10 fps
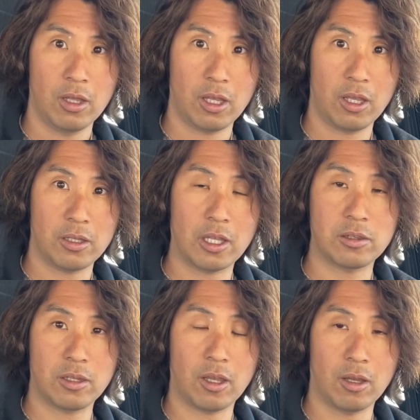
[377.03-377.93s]
えー、なっ
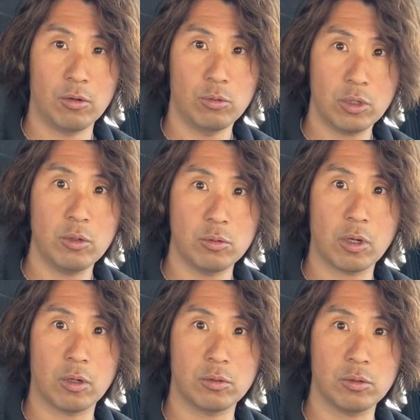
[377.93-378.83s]
て、受けれる受け
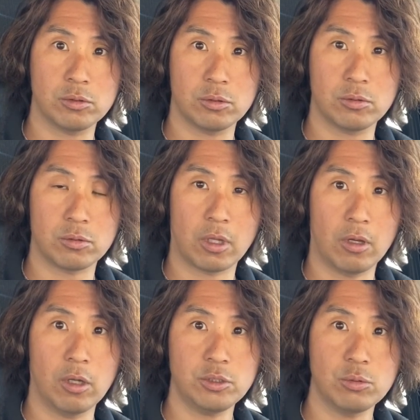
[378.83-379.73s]
れる、どうするって言って、
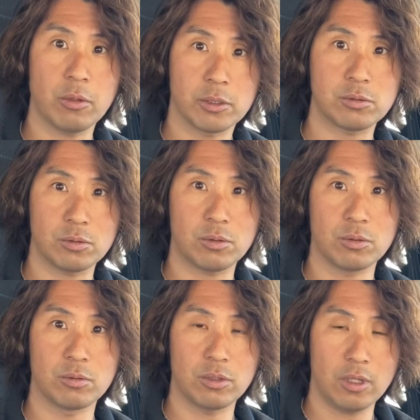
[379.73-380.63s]
あ、じゃあ受けますって
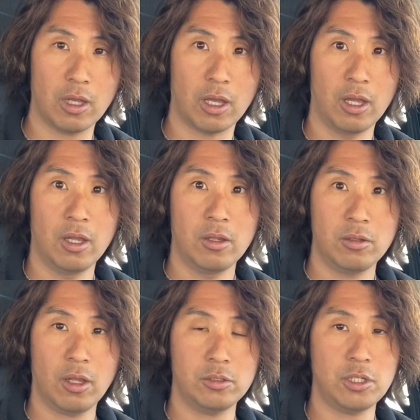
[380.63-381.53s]
言って、
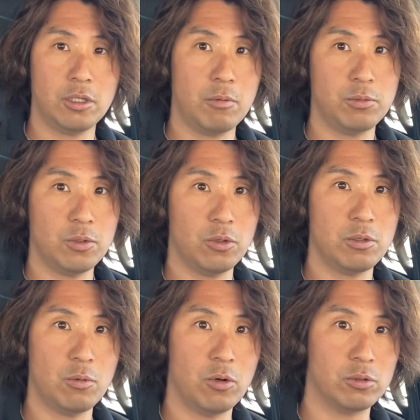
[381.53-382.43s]
で、じゃあ何分後に
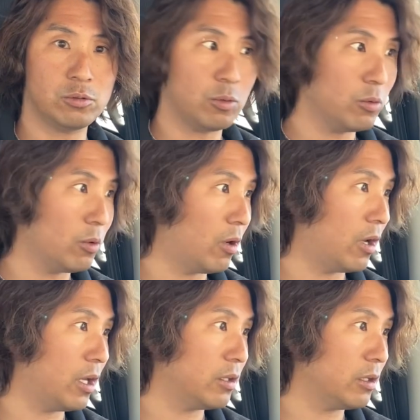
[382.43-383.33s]
もそこの、
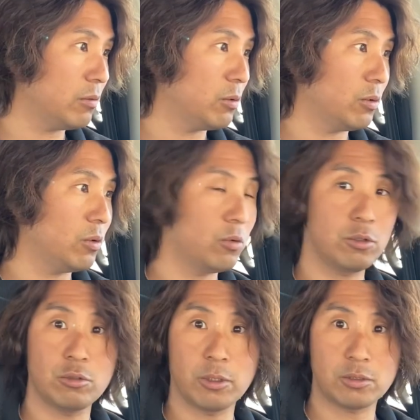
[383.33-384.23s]
はい、建物の横に
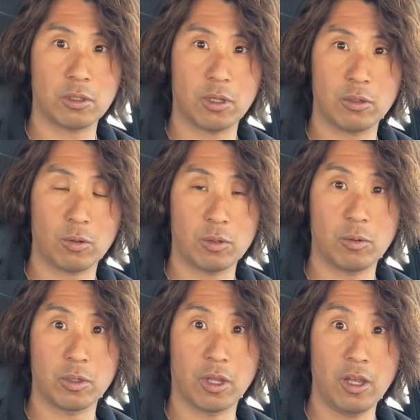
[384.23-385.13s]
車つけて、とかって言
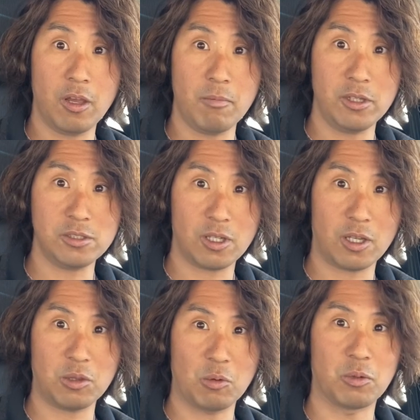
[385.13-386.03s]
われて、えー、マジ
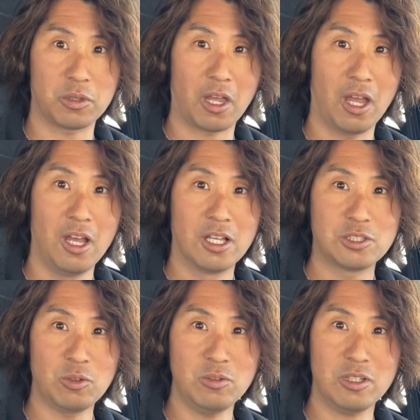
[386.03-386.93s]
でと思って、
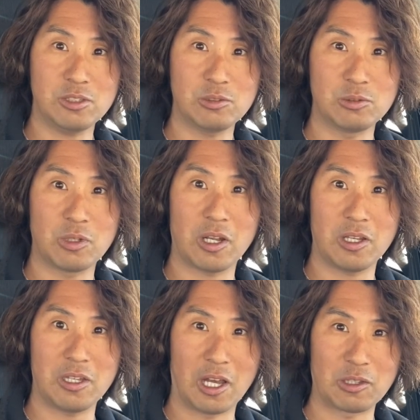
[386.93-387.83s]
そんなすぐに受けれ
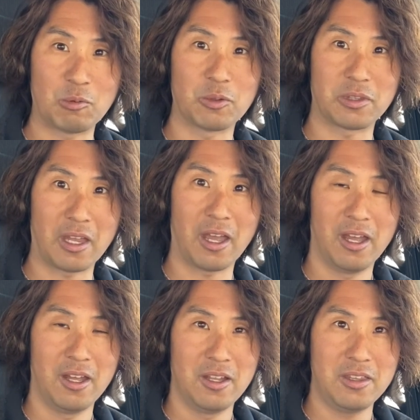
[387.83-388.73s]
んねやと思って。
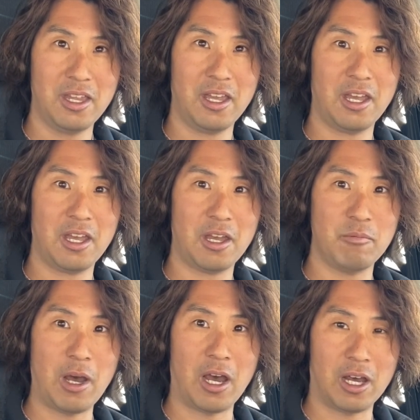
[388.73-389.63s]
で、
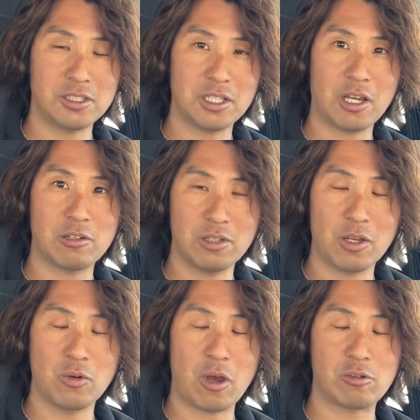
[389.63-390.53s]
まあ、せっかくね、
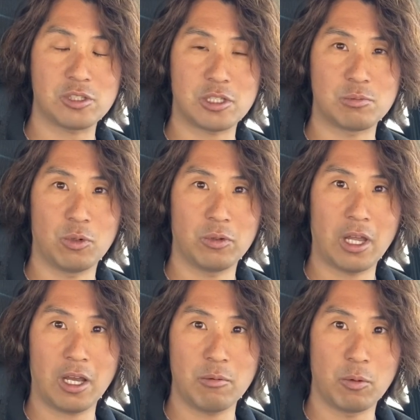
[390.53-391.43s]
合格したし、もう
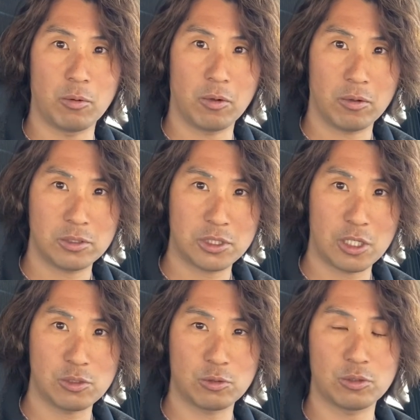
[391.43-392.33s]
何回も試
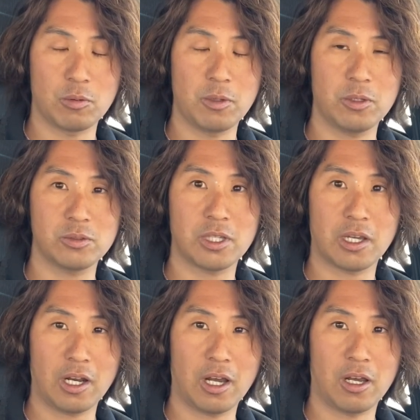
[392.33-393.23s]
験場来るのめんどくさい
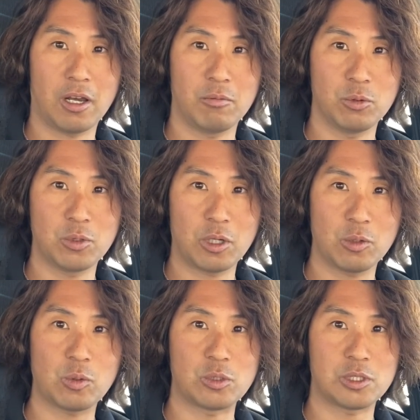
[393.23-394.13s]
から、もう受ける
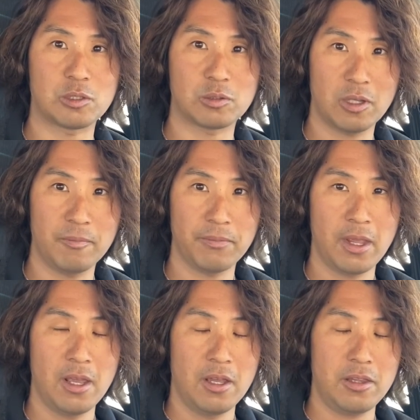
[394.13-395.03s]
ことにしたんですよね。
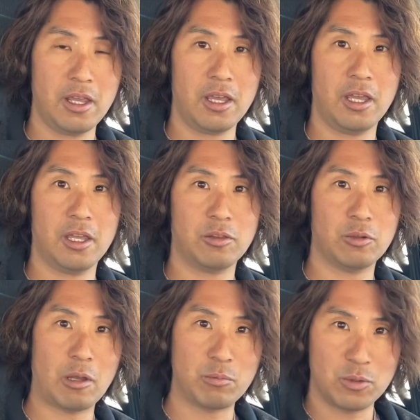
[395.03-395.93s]
で、えー、っと、
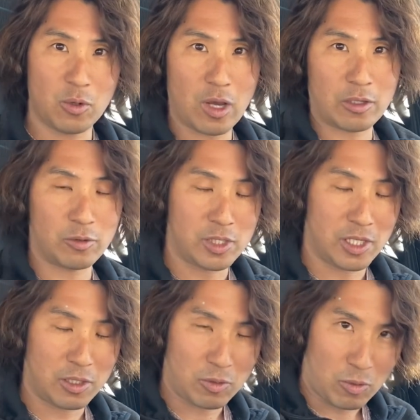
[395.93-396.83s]
何分後か
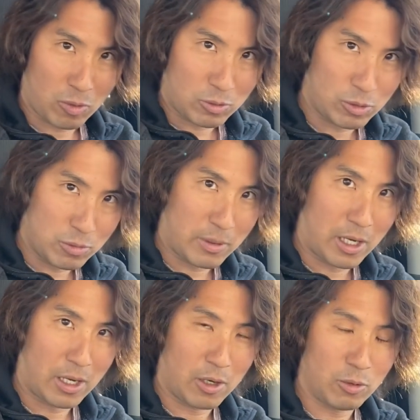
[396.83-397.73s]
に、こう、
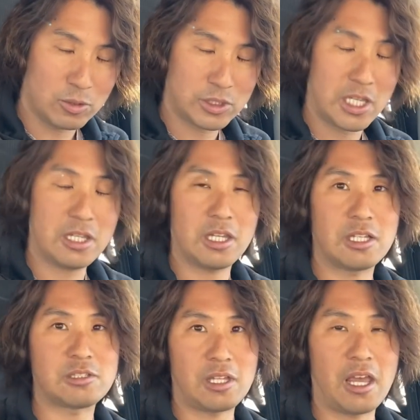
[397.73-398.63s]
車をつけて
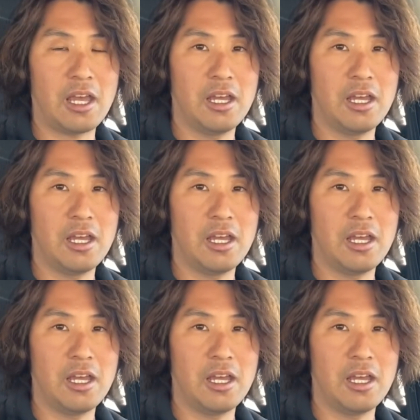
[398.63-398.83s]
ですね、